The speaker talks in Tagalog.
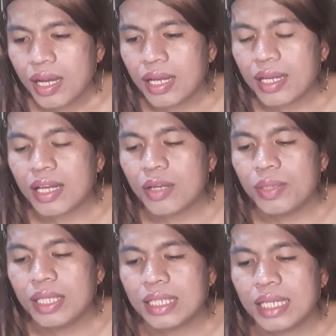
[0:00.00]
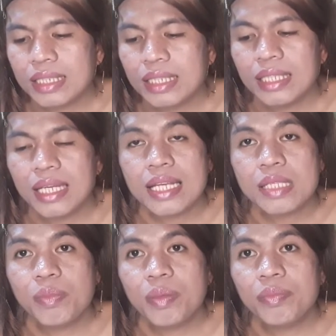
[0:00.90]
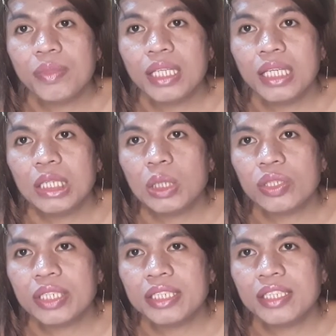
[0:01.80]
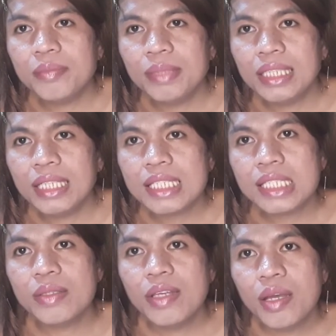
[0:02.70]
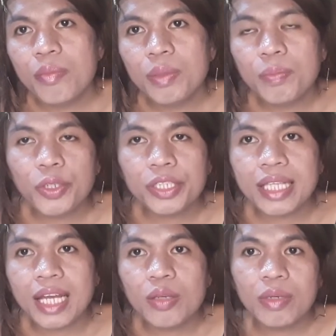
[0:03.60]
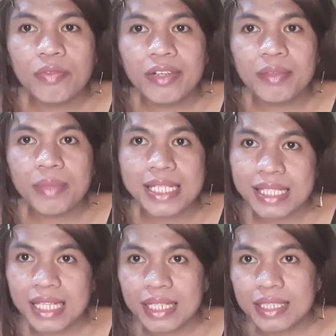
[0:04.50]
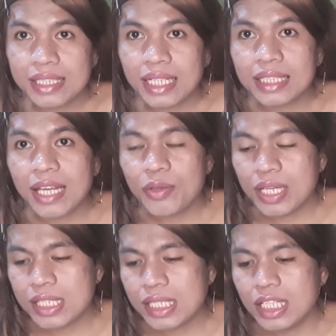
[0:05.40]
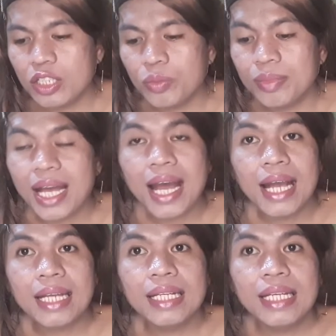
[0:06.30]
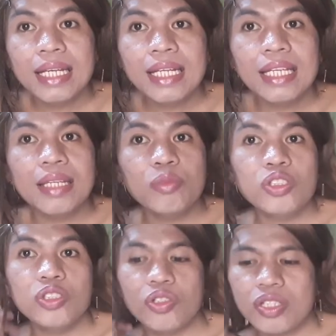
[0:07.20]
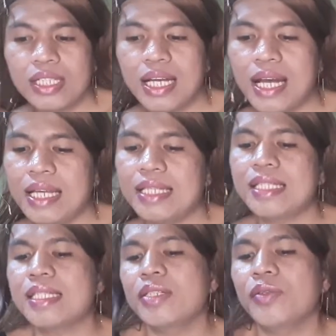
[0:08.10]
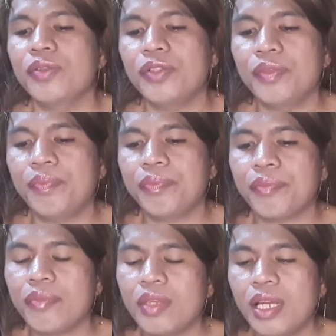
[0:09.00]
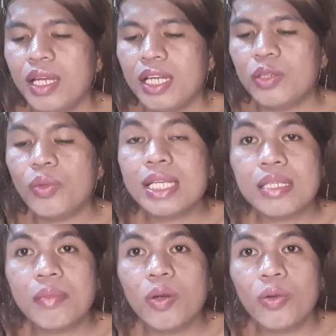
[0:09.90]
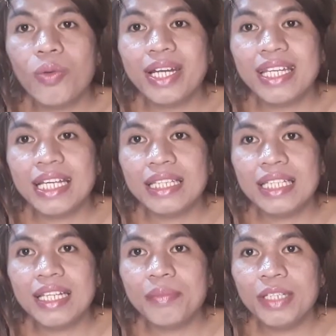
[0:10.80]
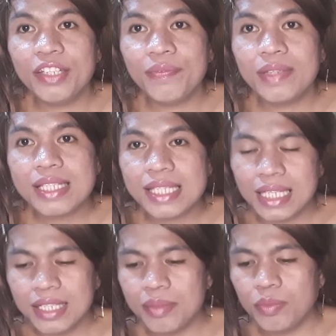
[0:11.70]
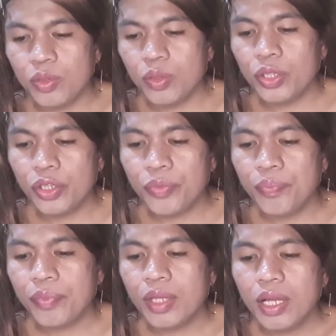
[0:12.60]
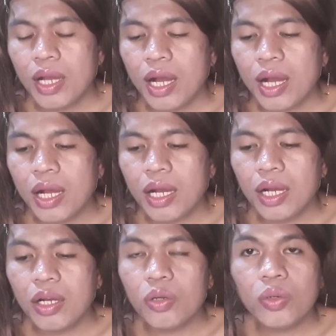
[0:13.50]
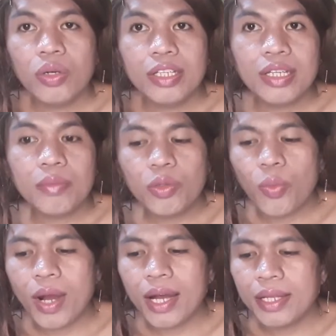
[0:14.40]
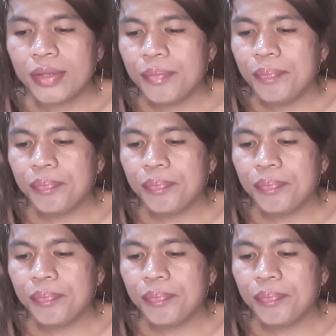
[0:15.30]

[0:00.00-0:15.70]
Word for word: ang gagawin lang natin guys 15 to 30 minutes before tayo mag breakfast saka tayo guys iinom ng lemon juice guys yun ito guys ang makukuha natin na benefit sa lemon uh, number 1